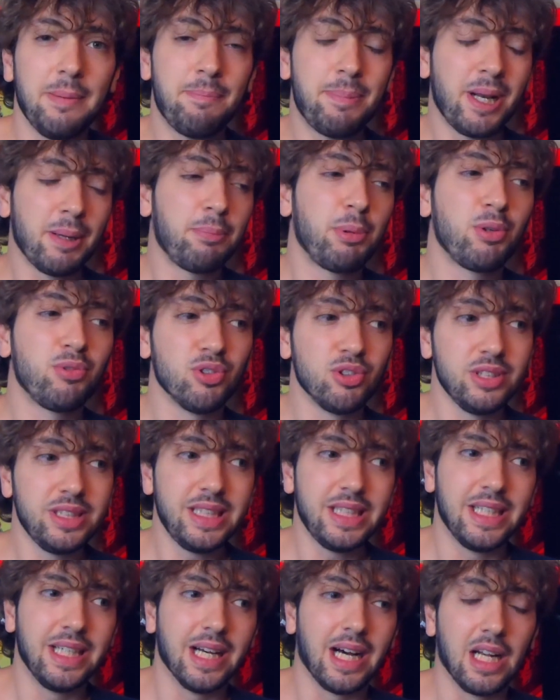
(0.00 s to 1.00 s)
E per
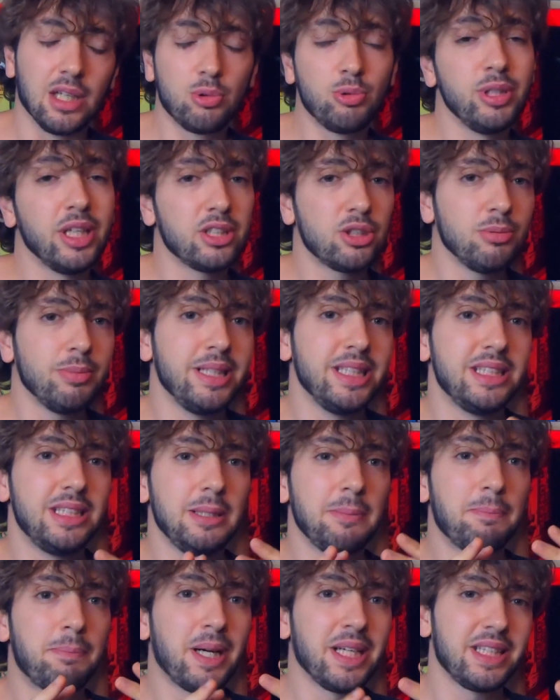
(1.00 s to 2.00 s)
approfondire alcuni
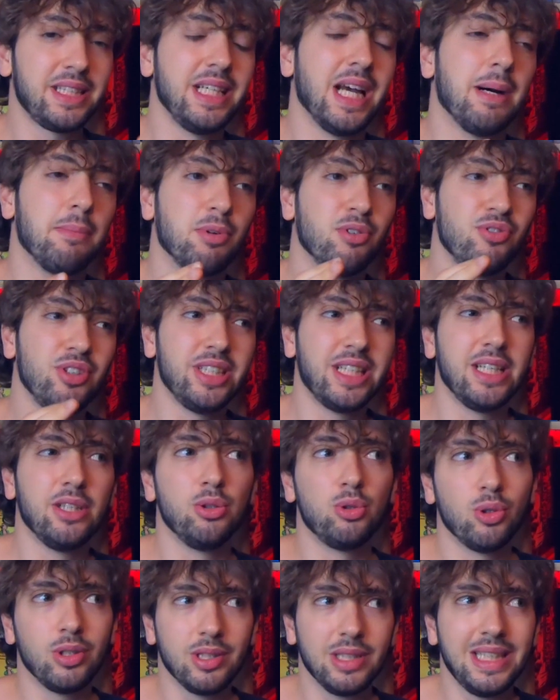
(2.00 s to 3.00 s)
argomenti partiamo
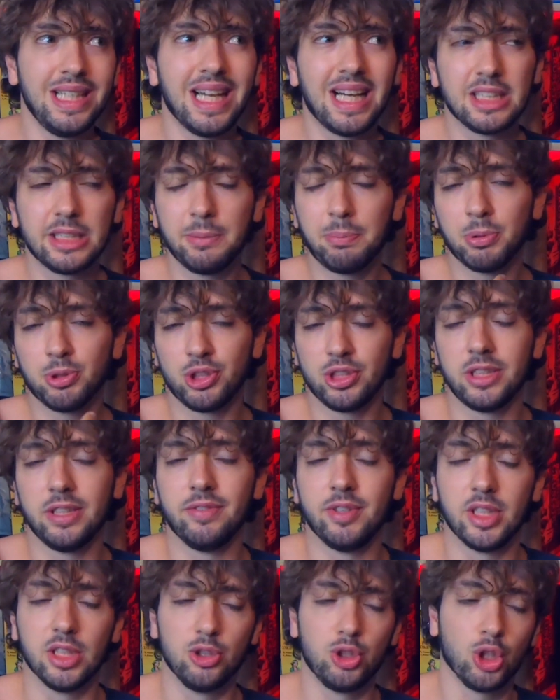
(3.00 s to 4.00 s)
vedendo i lati
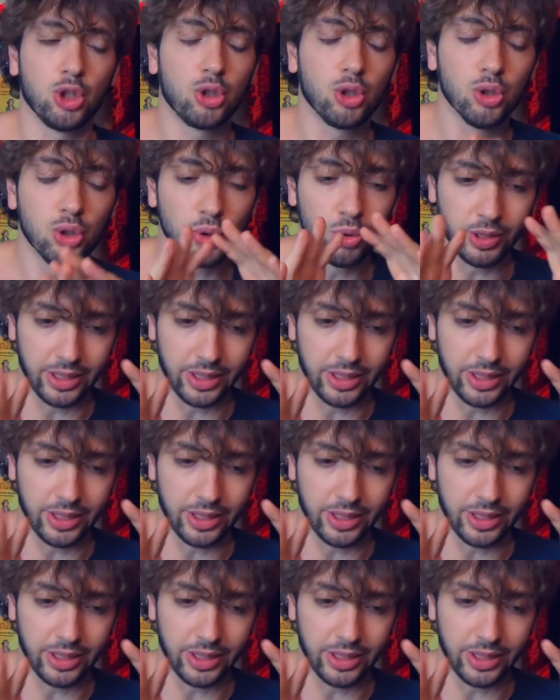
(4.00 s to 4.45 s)
positivi del gioco